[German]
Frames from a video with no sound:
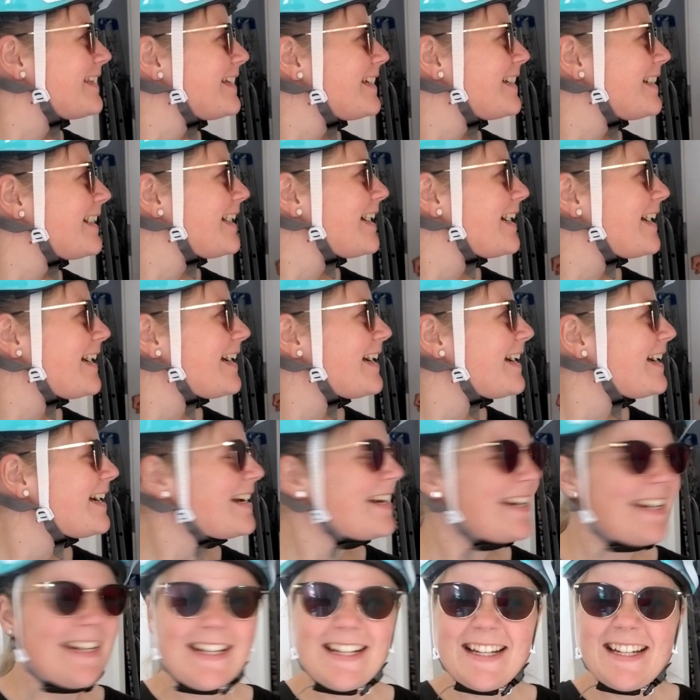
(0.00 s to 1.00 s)
Aber erst der
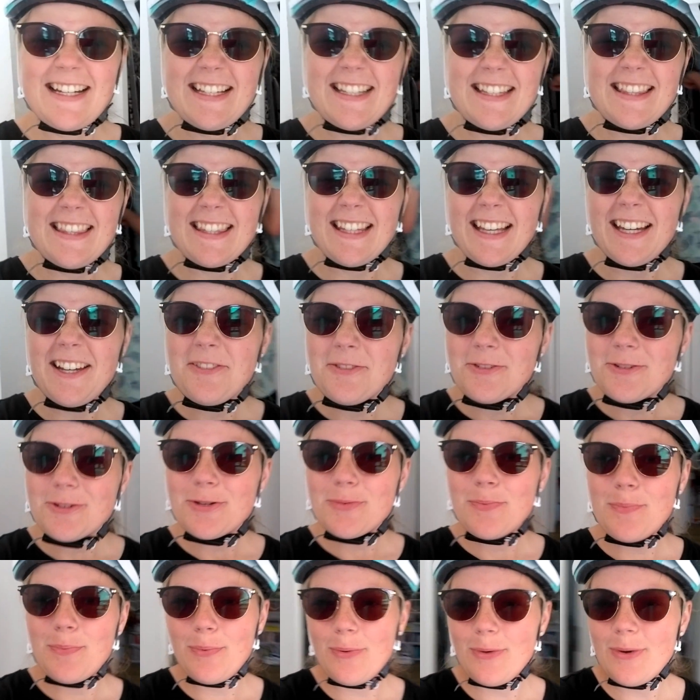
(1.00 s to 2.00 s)
Helm wurde. Zeit für
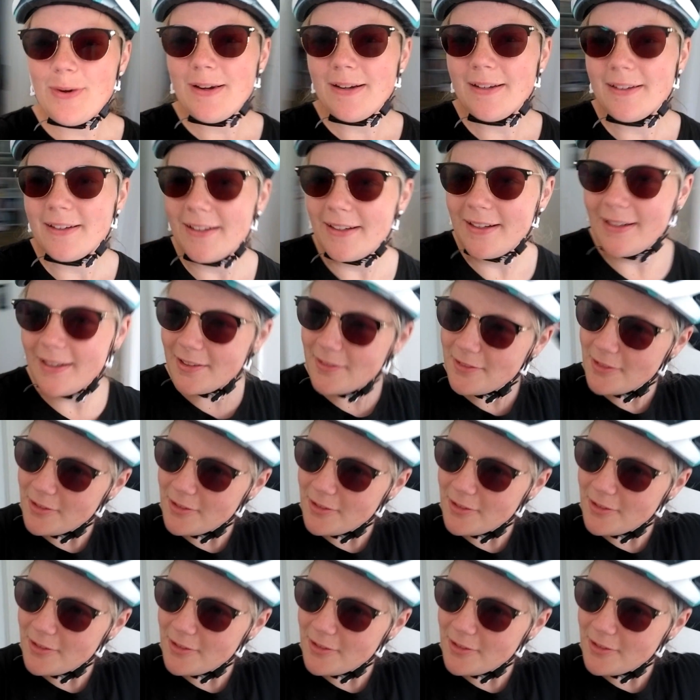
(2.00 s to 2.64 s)
Sport.